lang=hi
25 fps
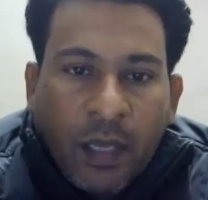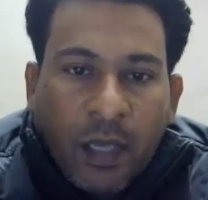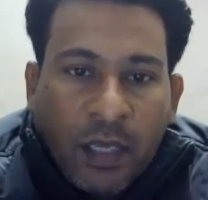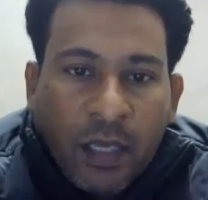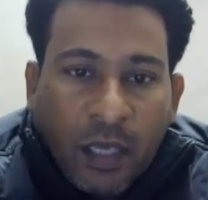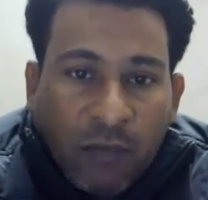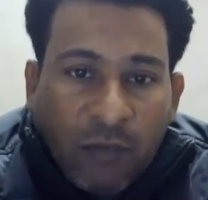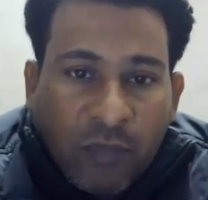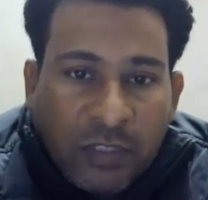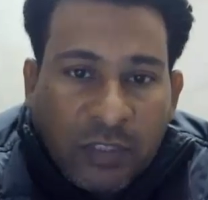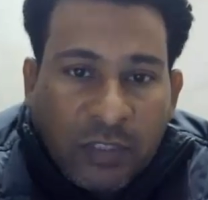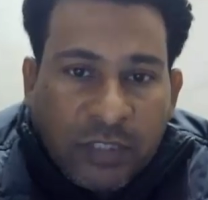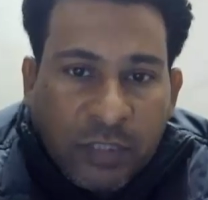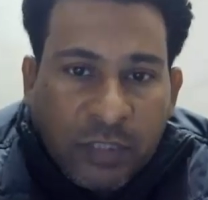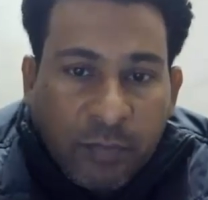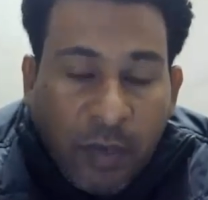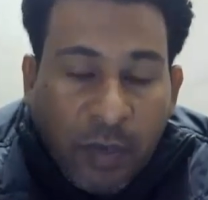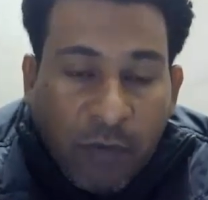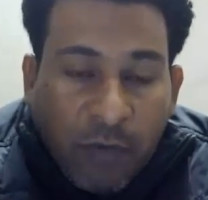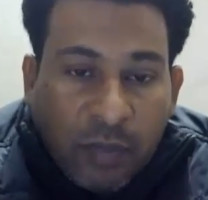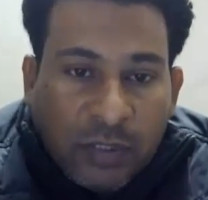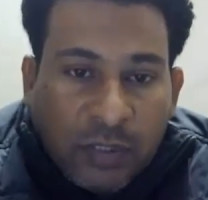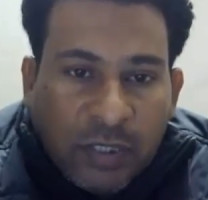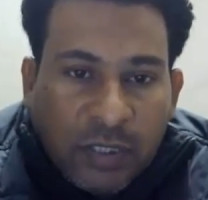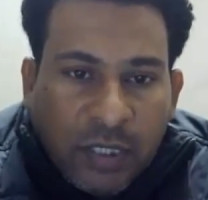कन्विंसिंग
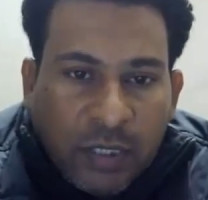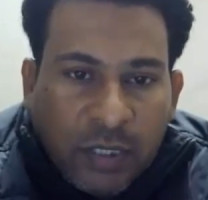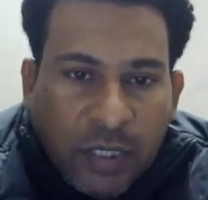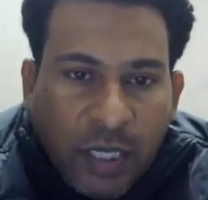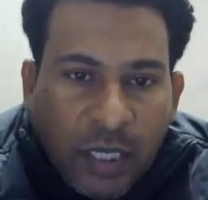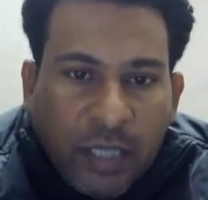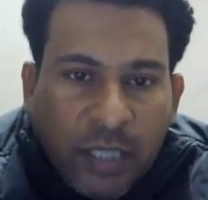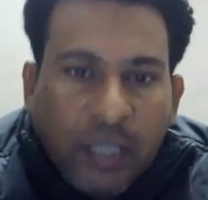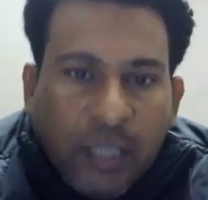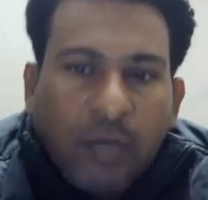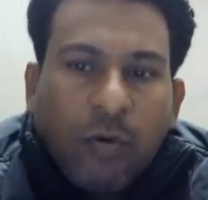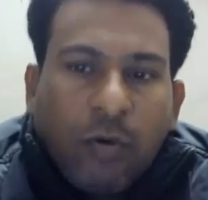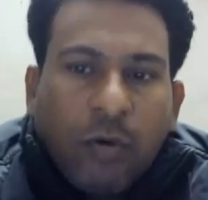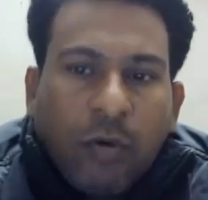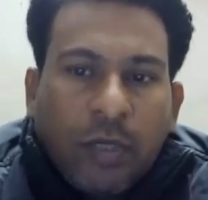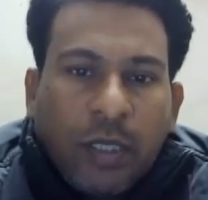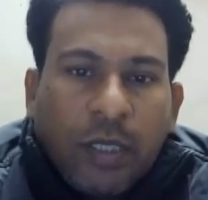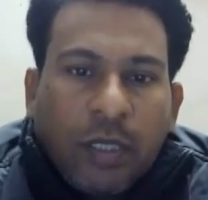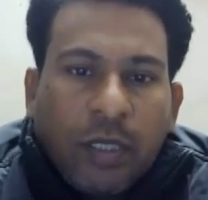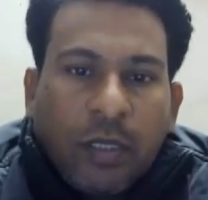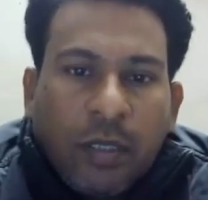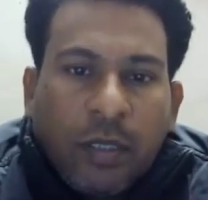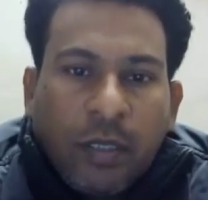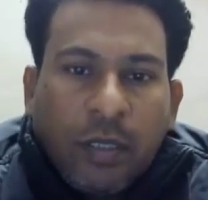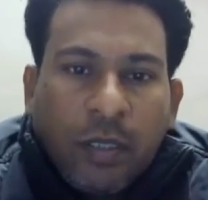पावर सीखना ही होंगी
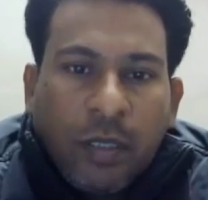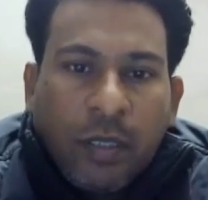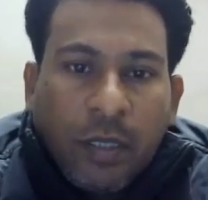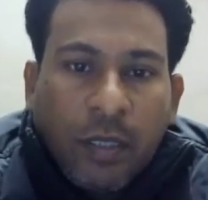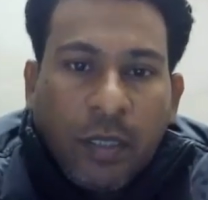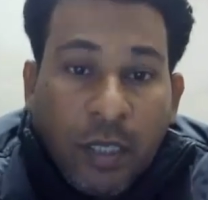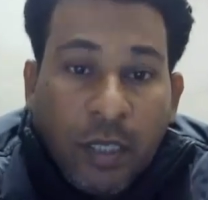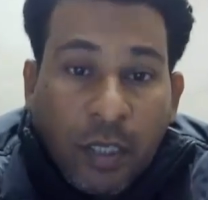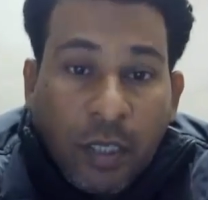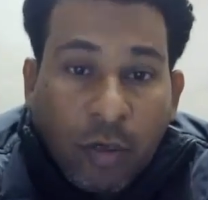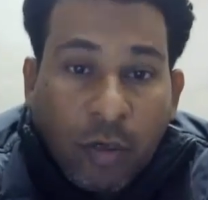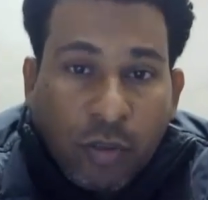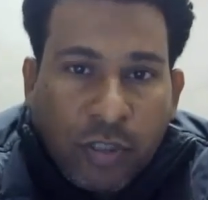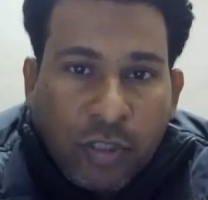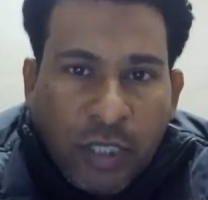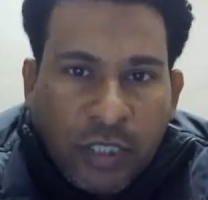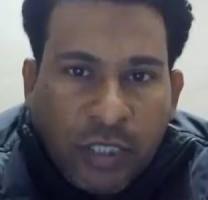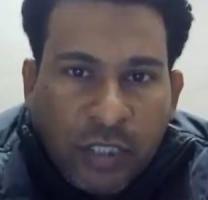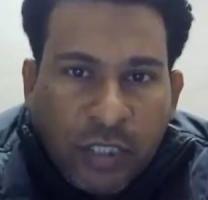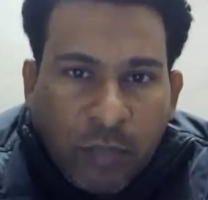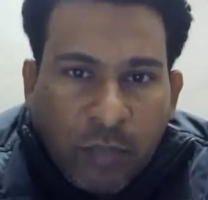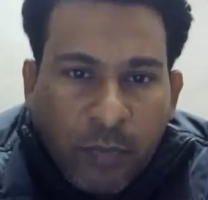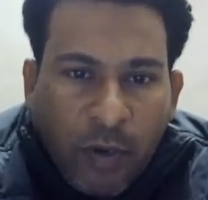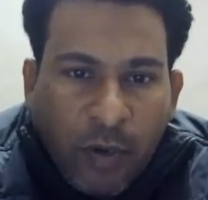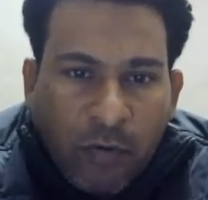
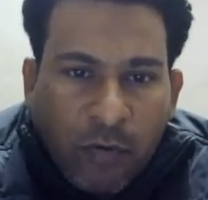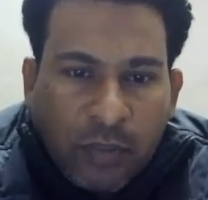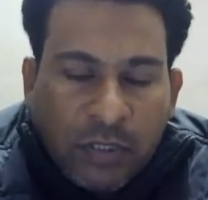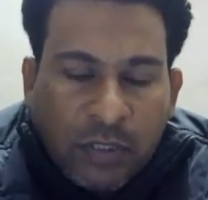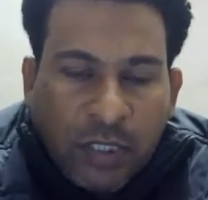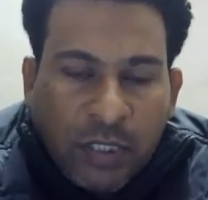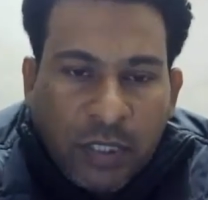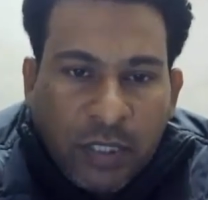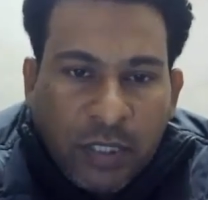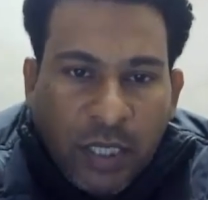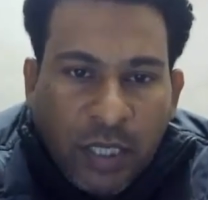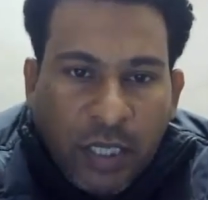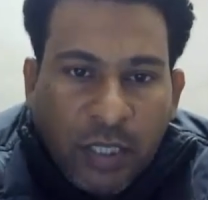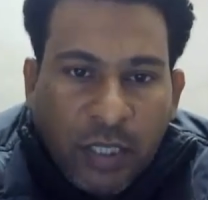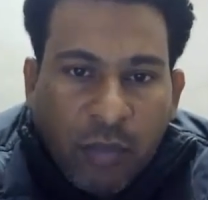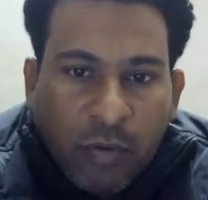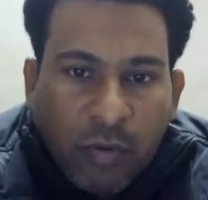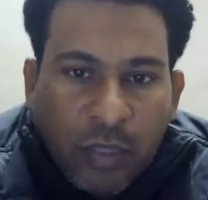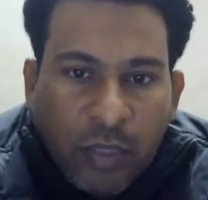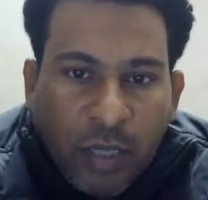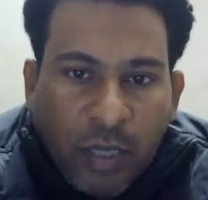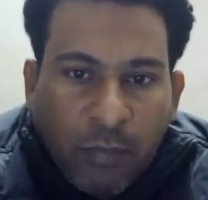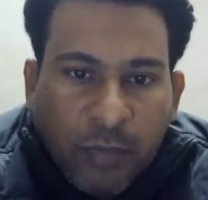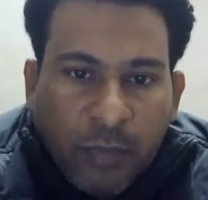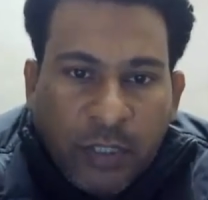निगोशिएशन पावर सीखना ही
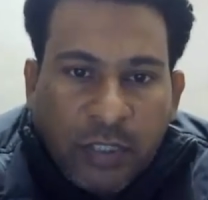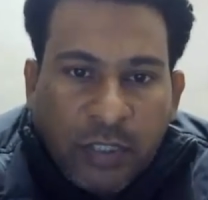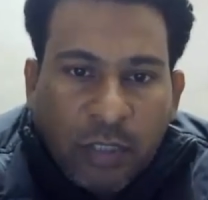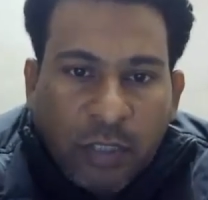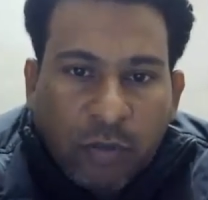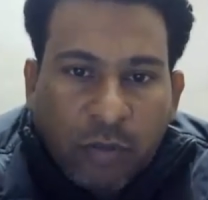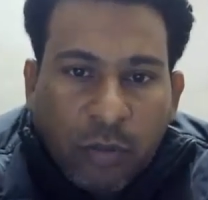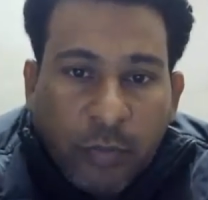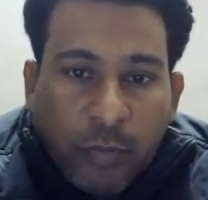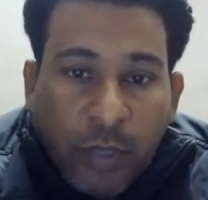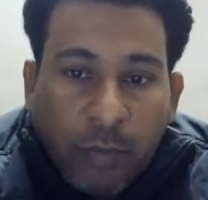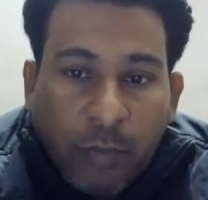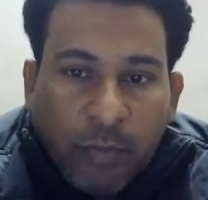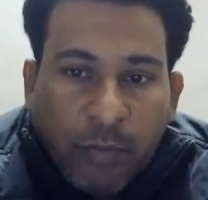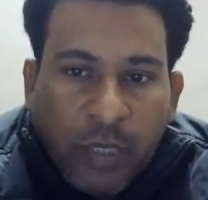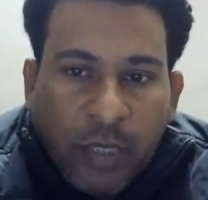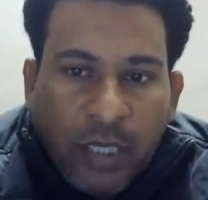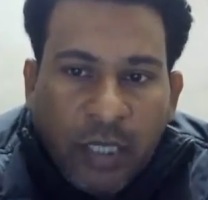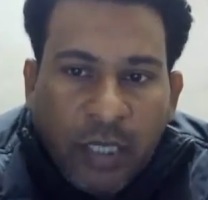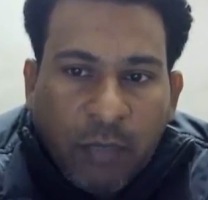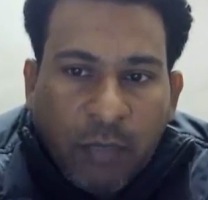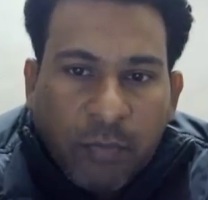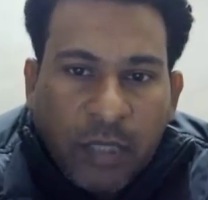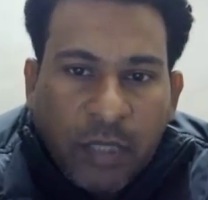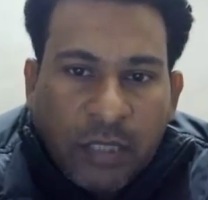होगी अपने शर्तों पे अपने
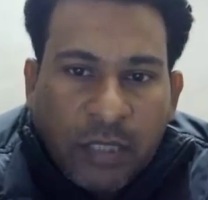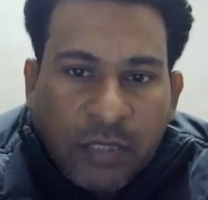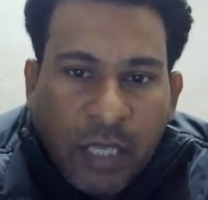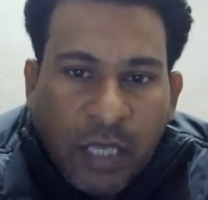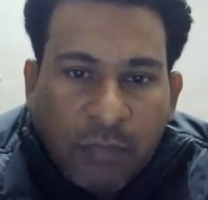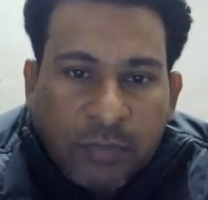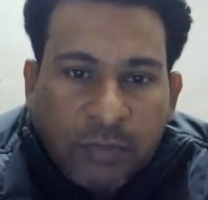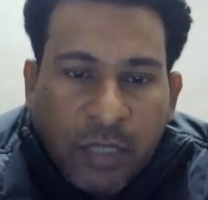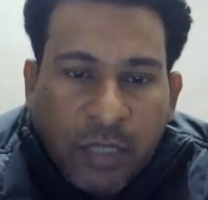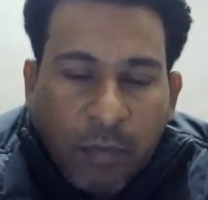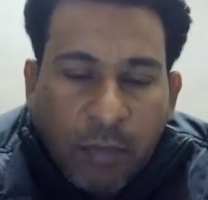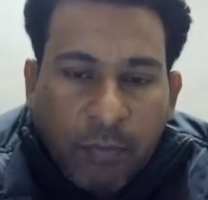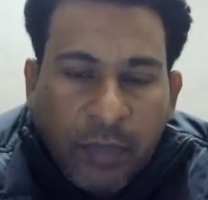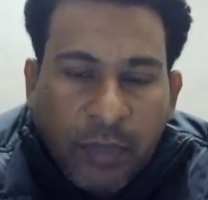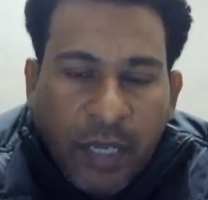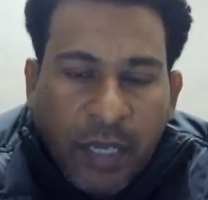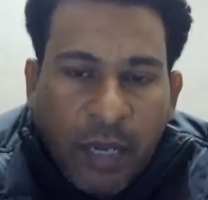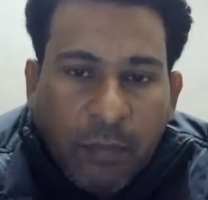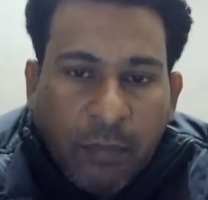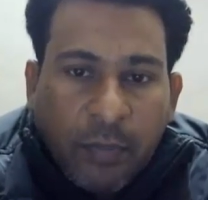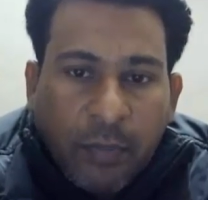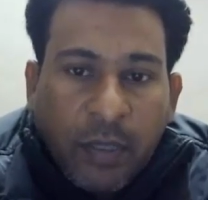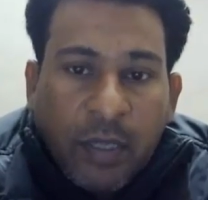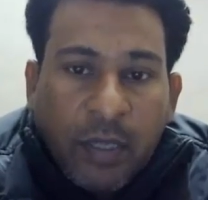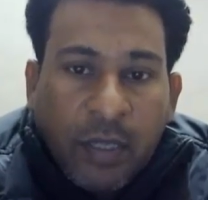नियम के हिसाब से अपने
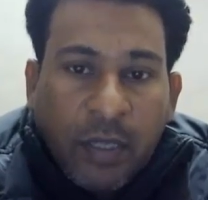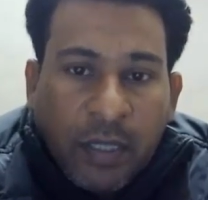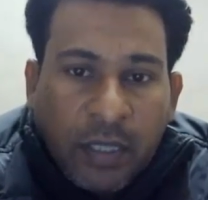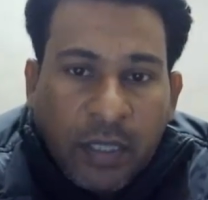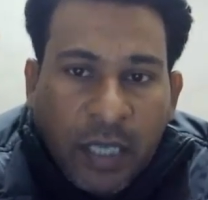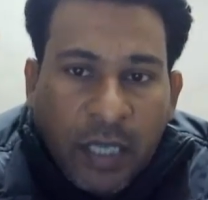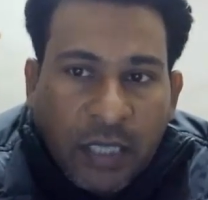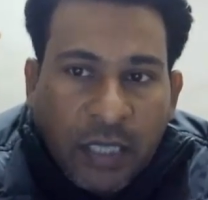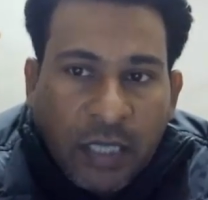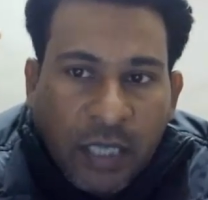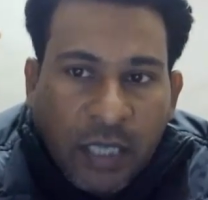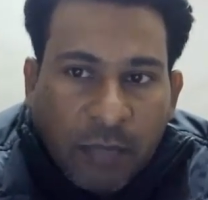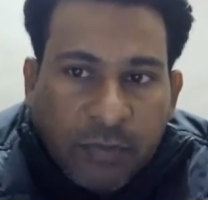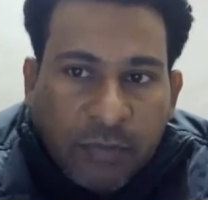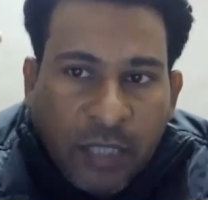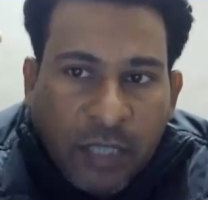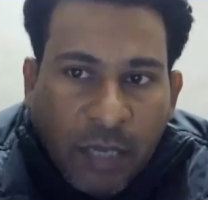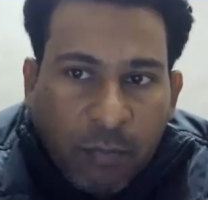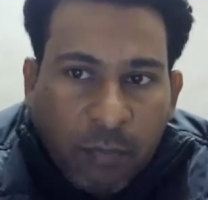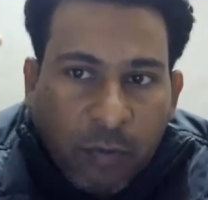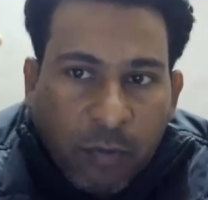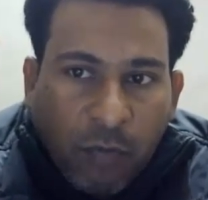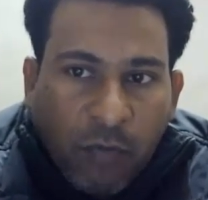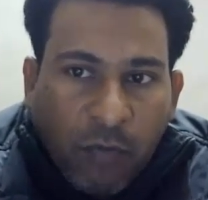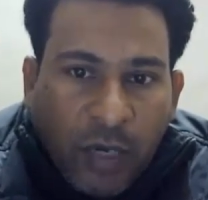आप के हिसाब से
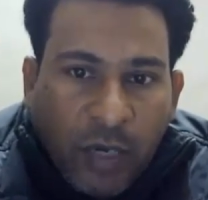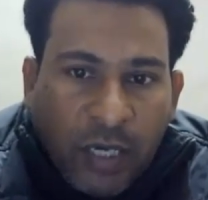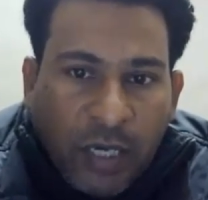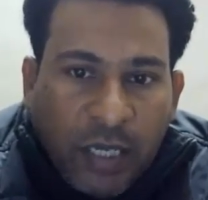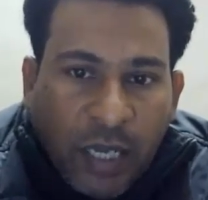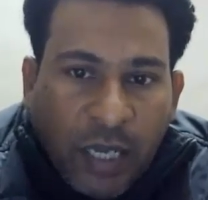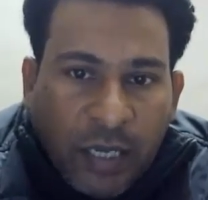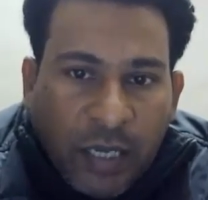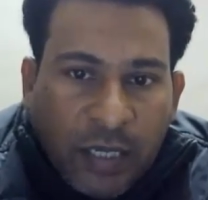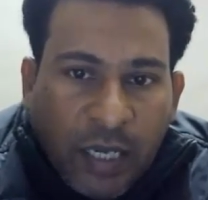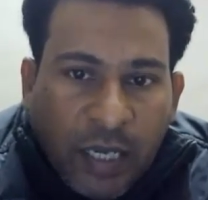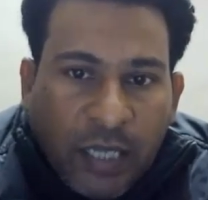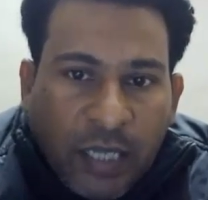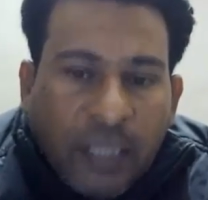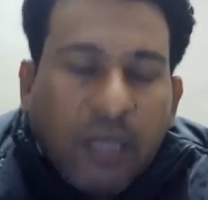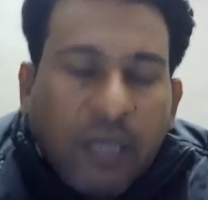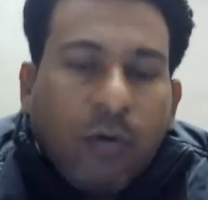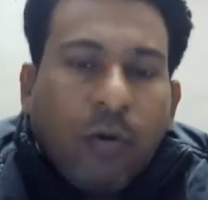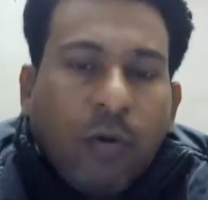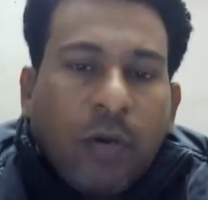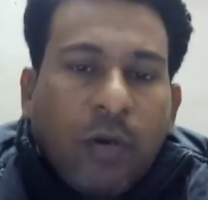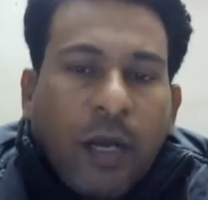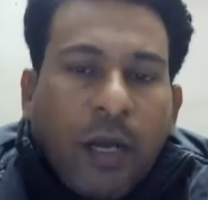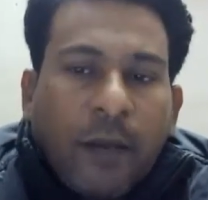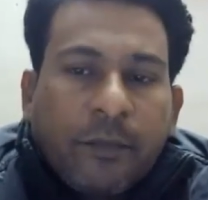आपको वर्क करना ही
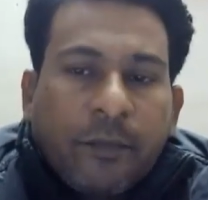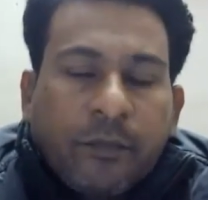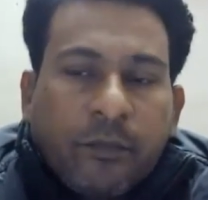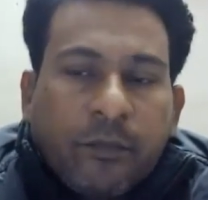होगा